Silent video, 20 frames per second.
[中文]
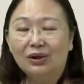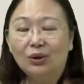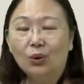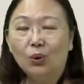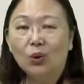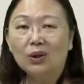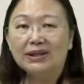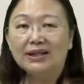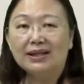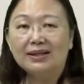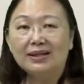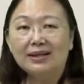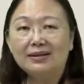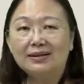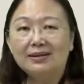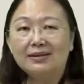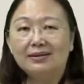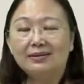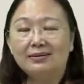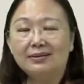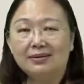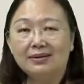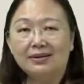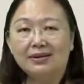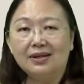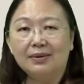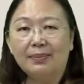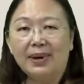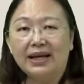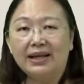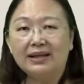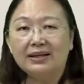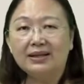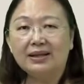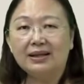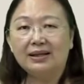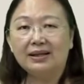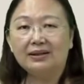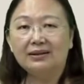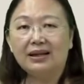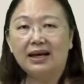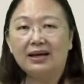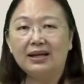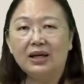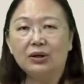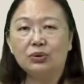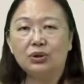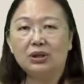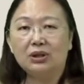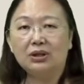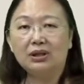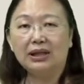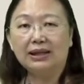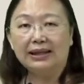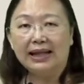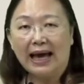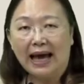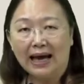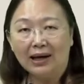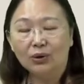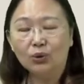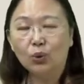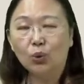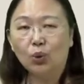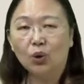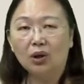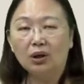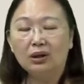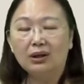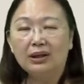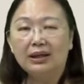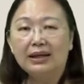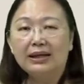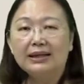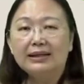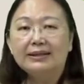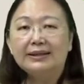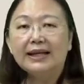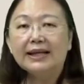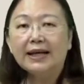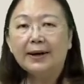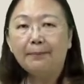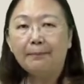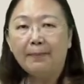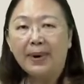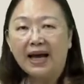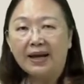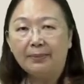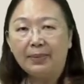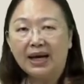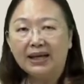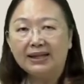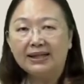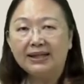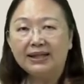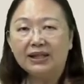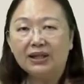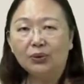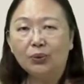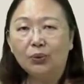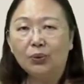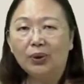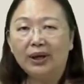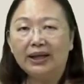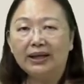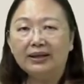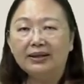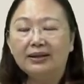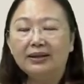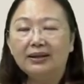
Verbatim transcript: 或者甚至只是买一颗他要吃的糖果，这个买卖行为，